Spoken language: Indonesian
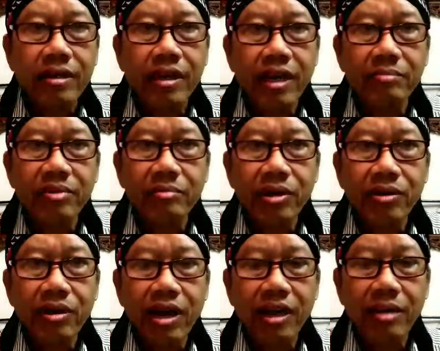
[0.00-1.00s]
Dan
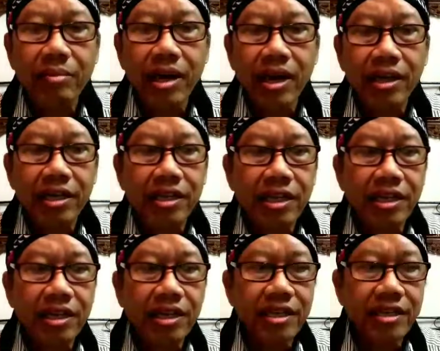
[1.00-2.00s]
pemeluk agama langit
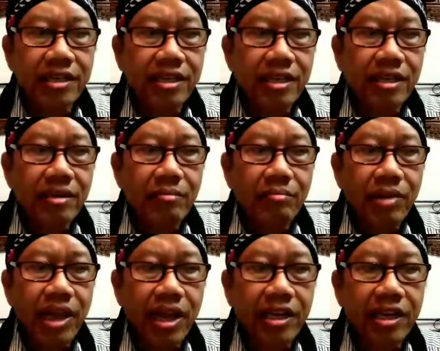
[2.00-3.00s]
ini
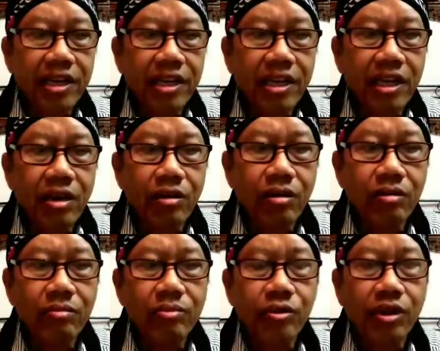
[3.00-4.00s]
meyakini kalau
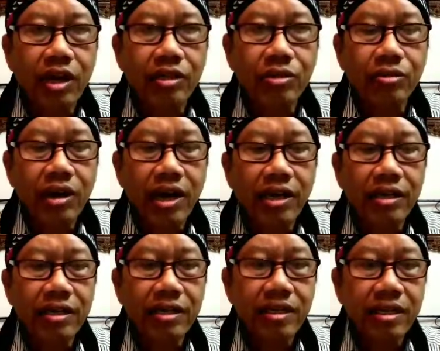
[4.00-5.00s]
bukan Tuhan,
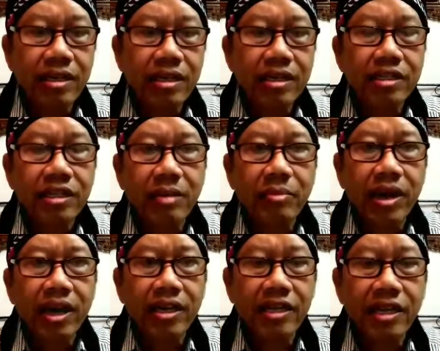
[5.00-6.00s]

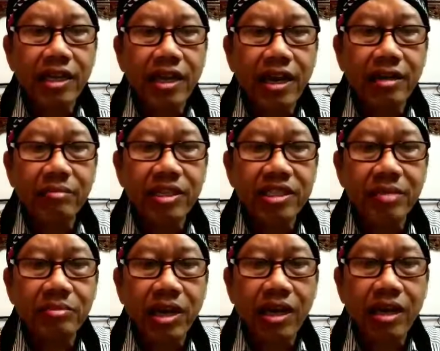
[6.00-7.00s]
siapa lagi yang
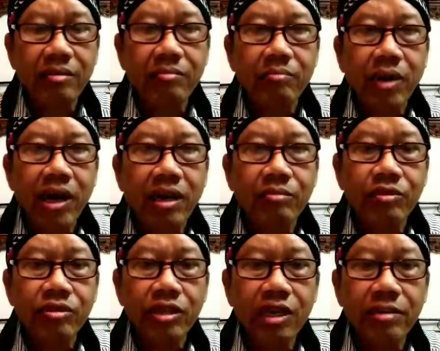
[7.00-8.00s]
menciptakan para
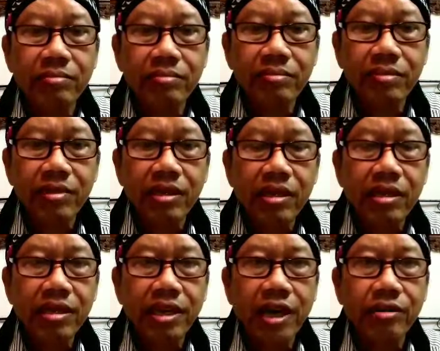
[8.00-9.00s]
muslim,
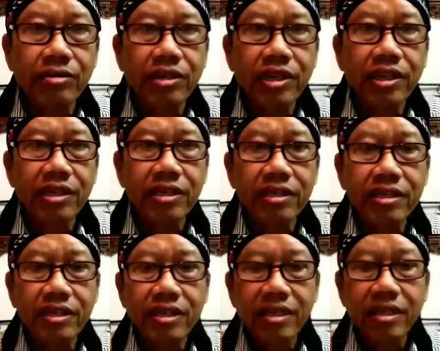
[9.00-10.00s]
Yahudi,
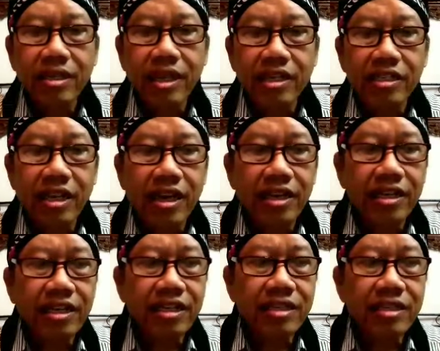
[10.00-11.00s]

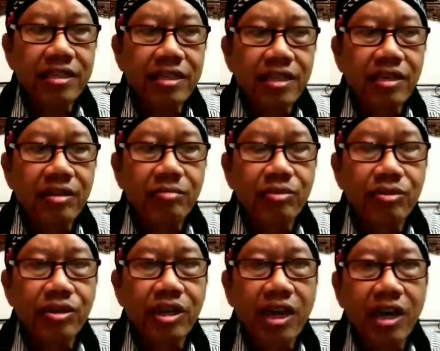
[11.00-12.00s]
Nasrani,
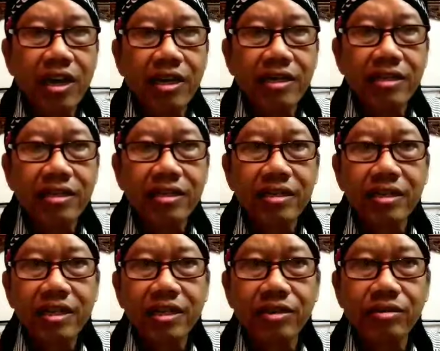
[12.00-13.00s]
Buddha,
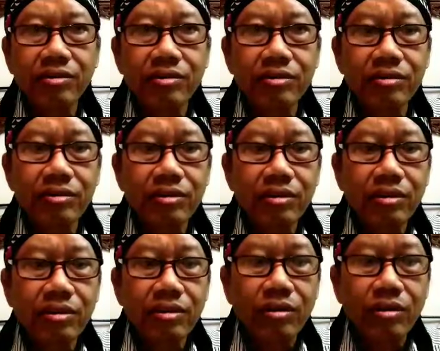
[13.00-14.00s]
Hindu,
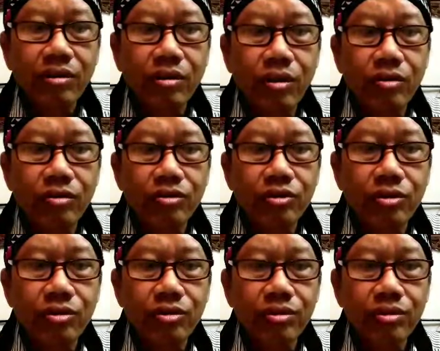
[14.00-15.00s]

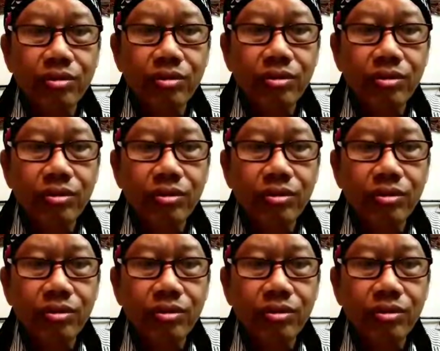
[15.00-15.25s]
Konghucu,